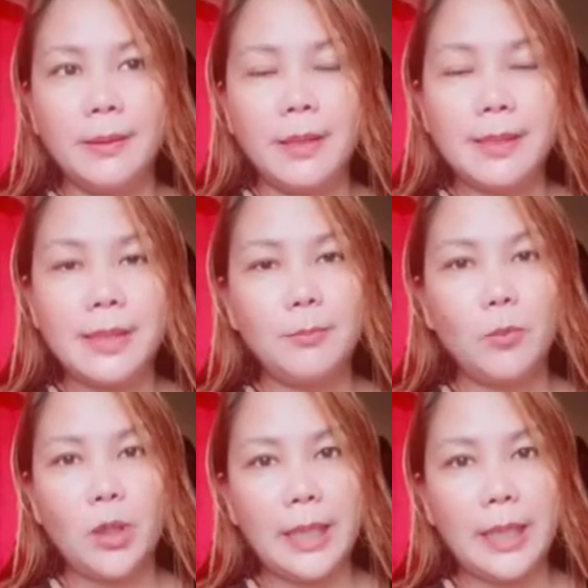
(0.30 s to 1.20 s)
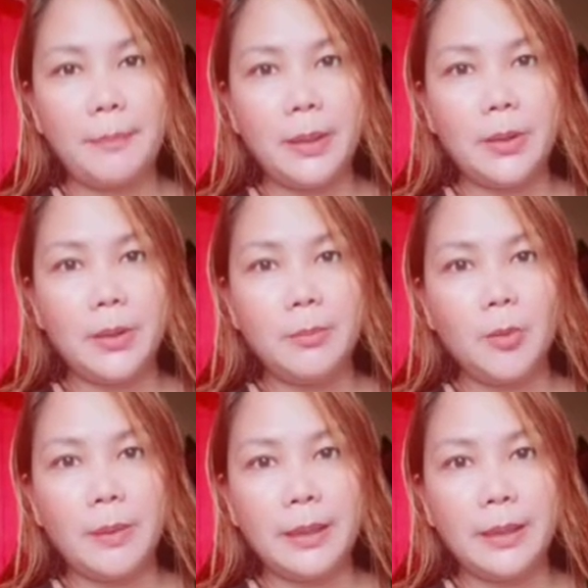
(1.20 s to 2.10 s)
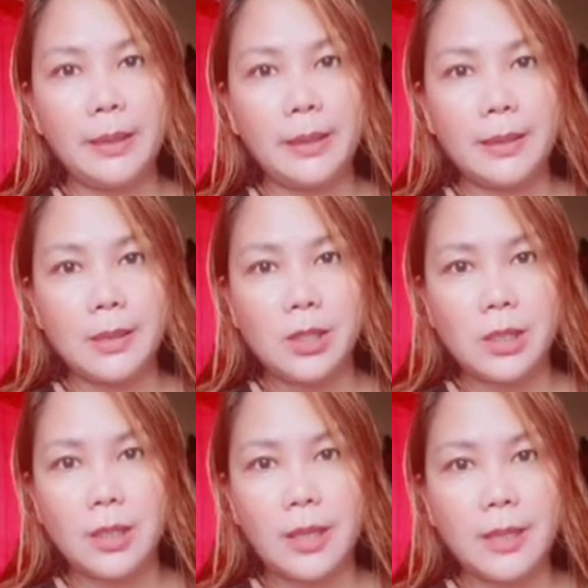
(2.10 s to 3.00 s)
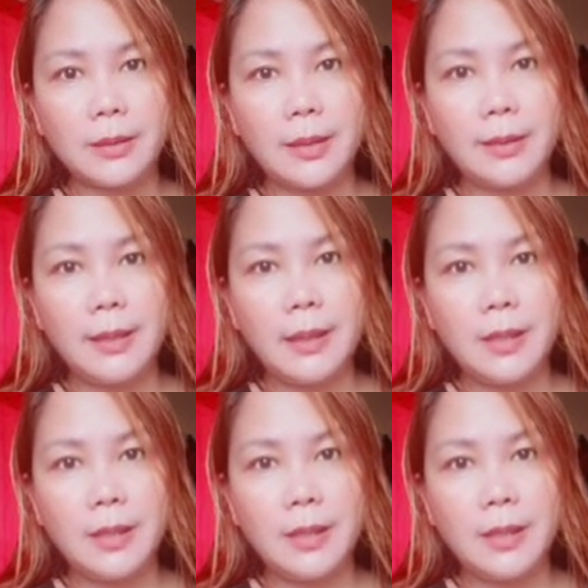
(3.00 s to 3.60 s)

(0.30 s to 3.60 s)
Isang buwan na pero hindi mo pa rin na-reach ang $10